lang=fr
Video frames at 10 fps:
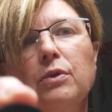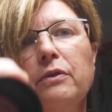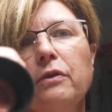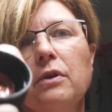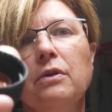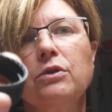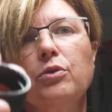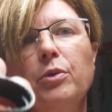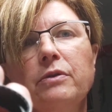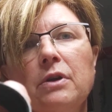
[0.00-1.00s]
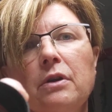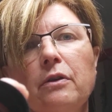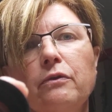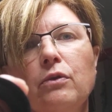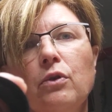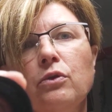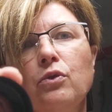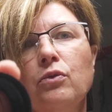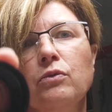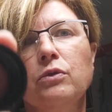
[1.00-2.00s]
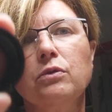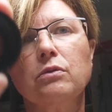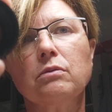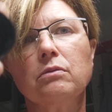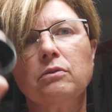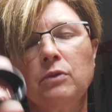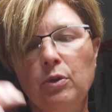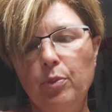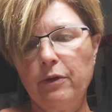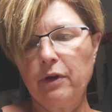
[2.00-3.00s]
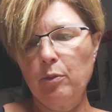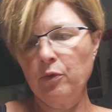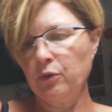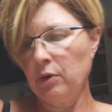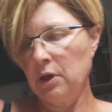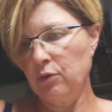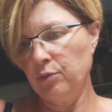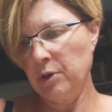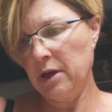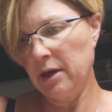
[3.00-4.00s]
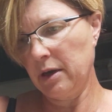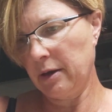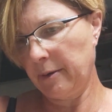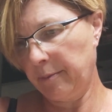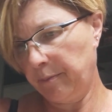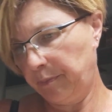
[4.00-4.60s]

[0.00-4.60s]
Hein. je ne sais pas si vous allez vous rendre compte. On n'est pas vraiment dans la lumière.